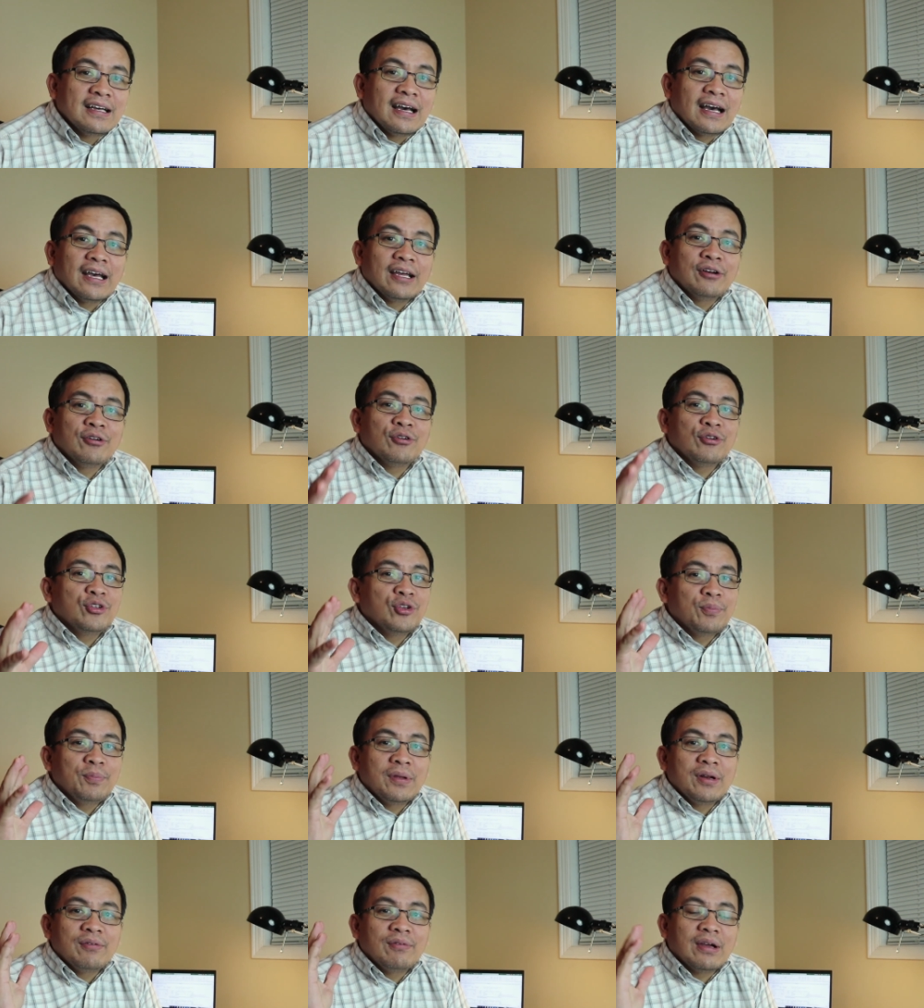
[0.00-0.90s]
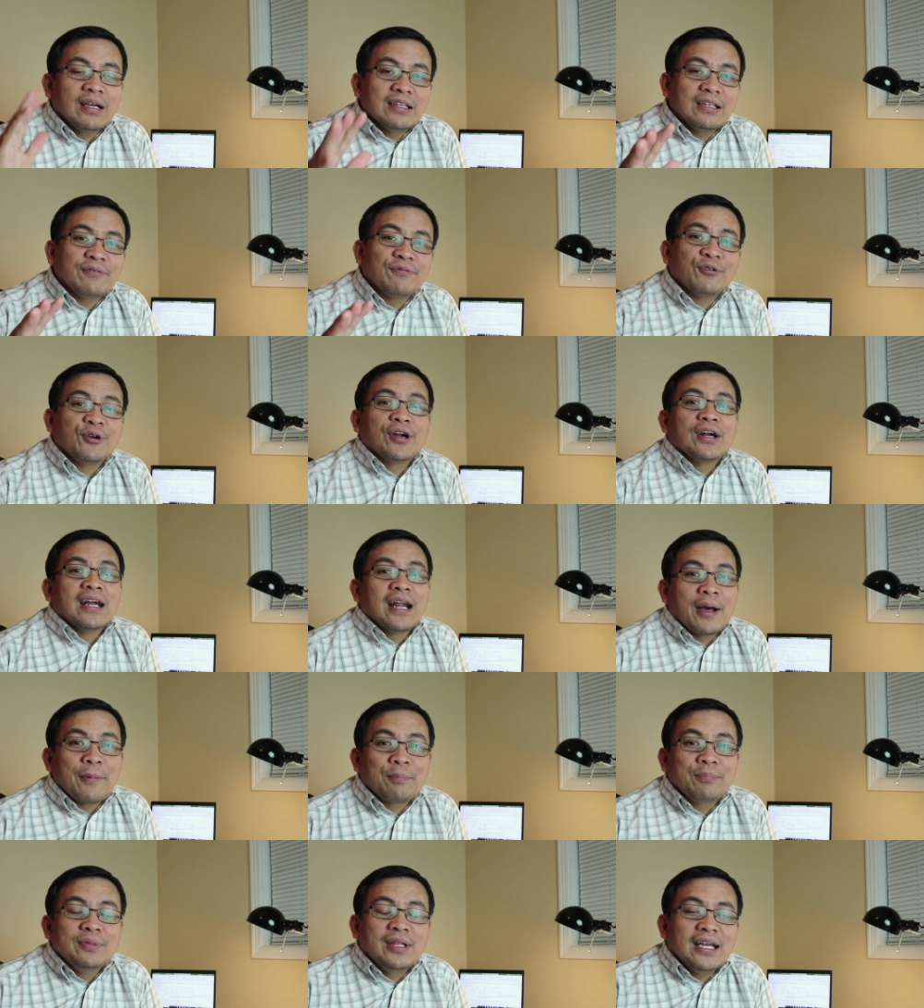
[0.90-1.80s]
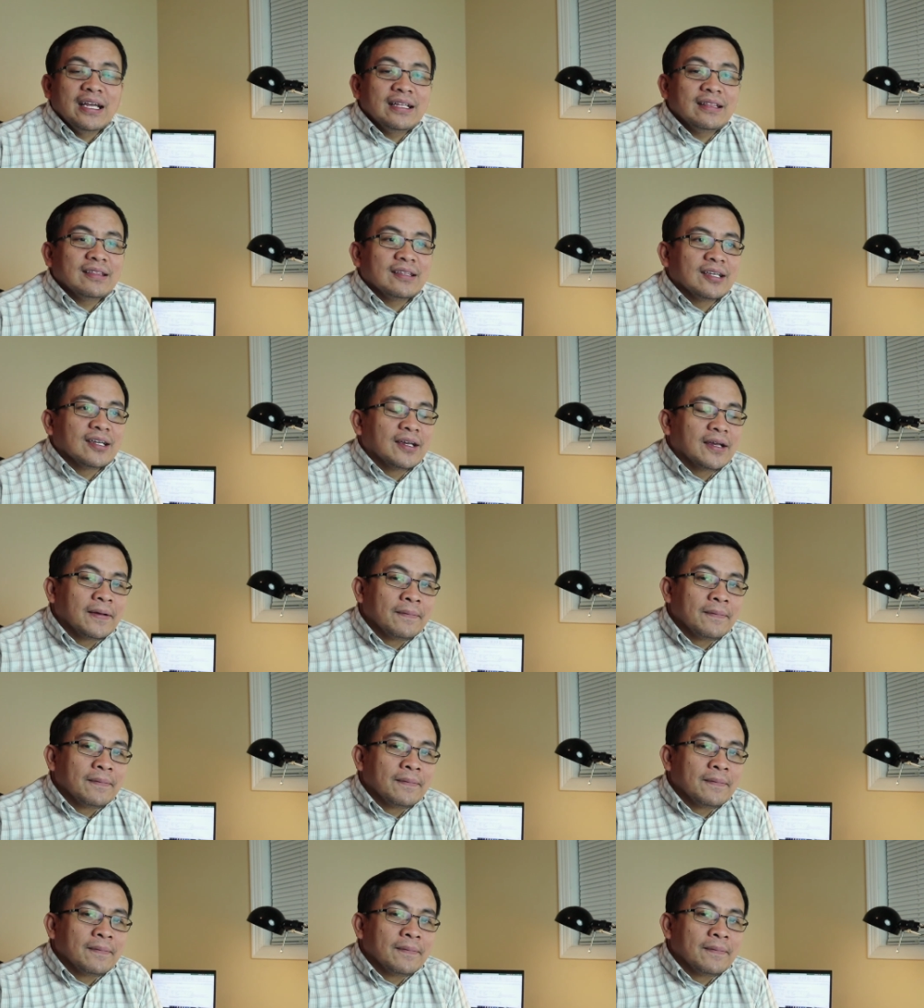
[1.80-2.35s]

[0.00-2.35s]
I know you've been waiting for an update